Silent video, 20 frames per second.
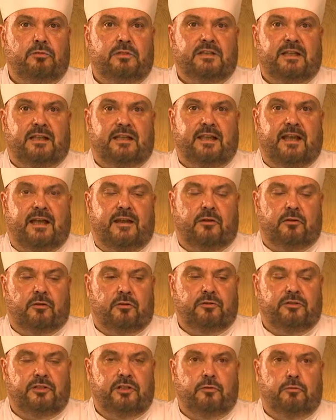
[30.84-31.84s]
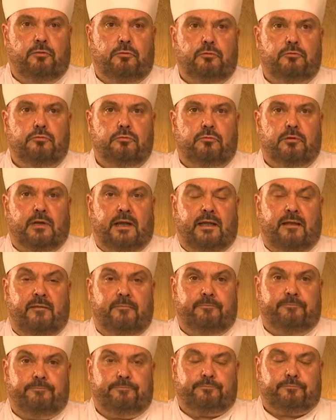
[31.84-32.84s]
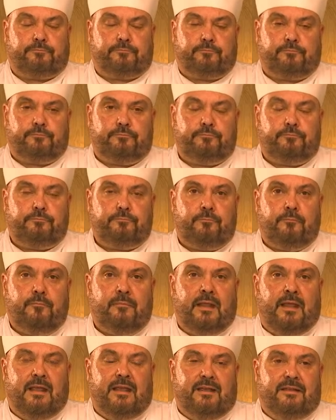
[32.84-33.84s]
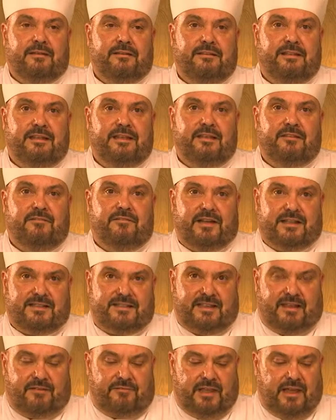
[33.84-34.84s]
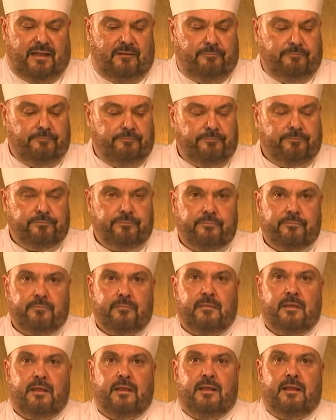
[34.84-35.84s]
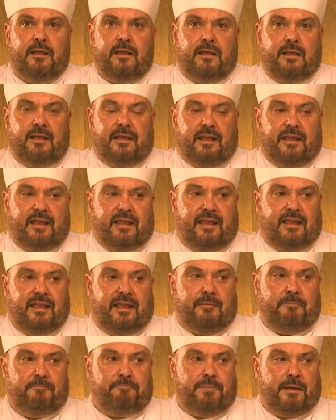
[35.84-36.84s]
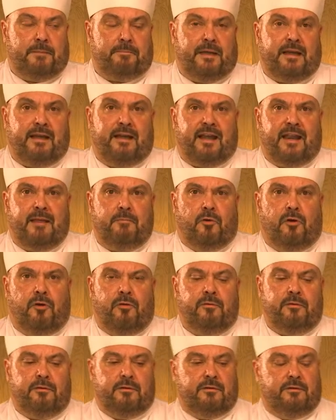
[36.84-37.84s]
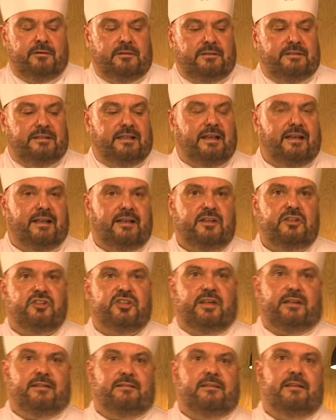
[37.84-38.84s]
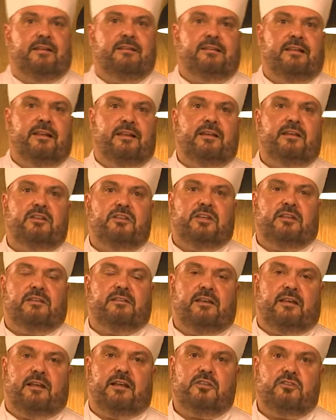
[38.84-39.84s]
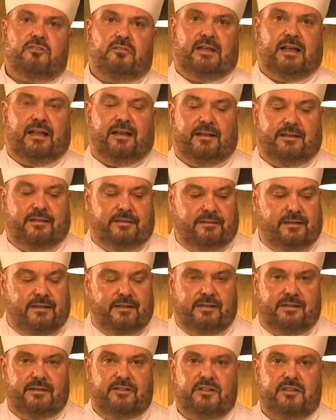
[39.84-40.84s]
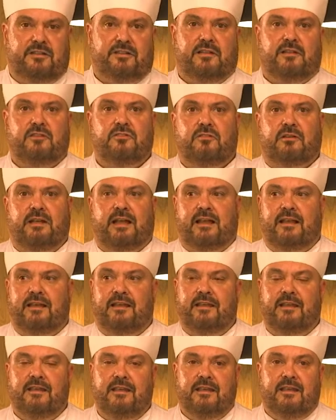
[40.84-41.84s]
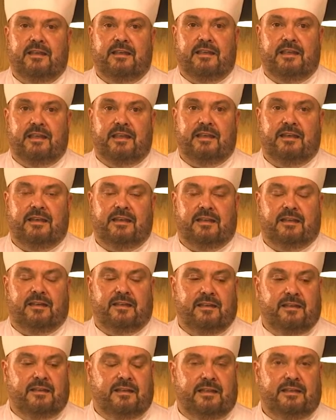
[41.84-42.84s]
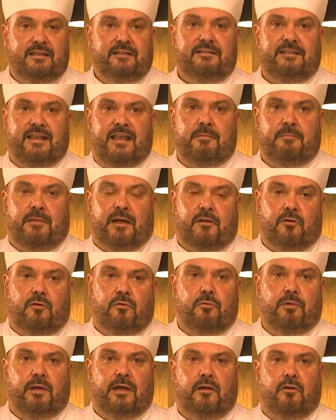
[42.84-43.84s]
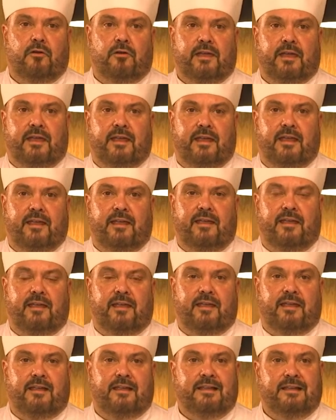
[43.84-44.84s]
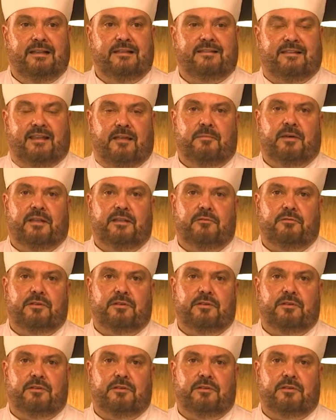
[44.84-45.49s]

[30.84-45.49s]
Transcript: Italiano di Cultura di Varsavia e prepareremo delle ricette, delle ricette regionali, delle ricette regionali in, eh, in tema con quello che è eh, il tema di